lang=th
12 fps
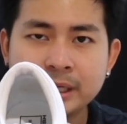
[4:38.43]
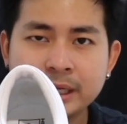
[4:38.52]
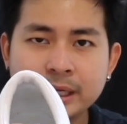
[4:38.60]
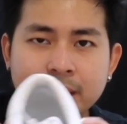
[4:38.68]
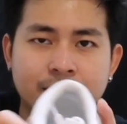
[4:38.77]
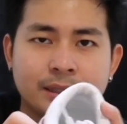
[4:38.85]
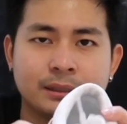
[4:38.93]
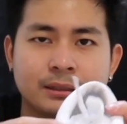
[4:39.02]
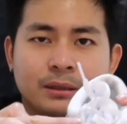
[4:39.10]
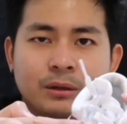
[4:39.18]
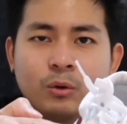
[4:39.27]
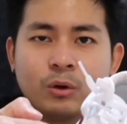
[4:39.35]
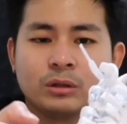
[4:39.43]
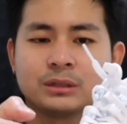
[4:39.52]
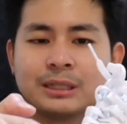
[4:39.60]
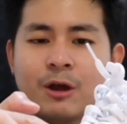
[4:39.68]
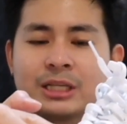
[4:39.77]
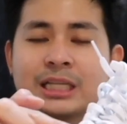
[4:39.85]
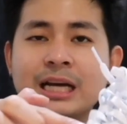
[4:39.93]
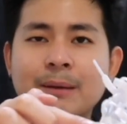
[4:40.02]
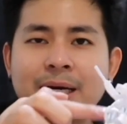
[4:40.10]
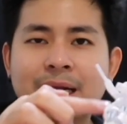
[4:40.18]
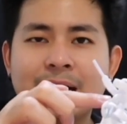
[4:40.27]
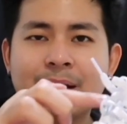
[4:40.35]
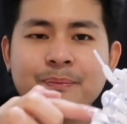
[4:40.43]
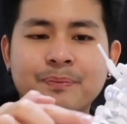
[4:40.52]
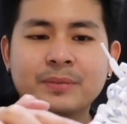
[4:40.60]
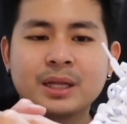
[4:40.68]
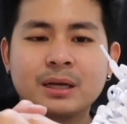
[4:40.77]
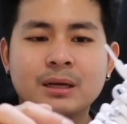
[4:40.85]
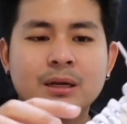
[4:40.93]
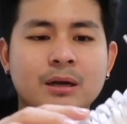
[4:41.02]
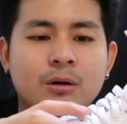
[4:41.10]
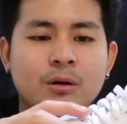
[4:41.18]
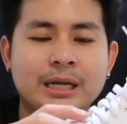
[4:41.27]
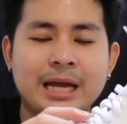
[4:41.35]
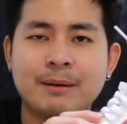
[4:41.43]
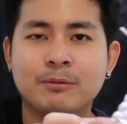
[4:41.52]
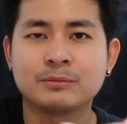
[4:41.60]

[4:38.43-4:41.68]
นี่รูร้อยเชื่อมันนะครับ ของแท้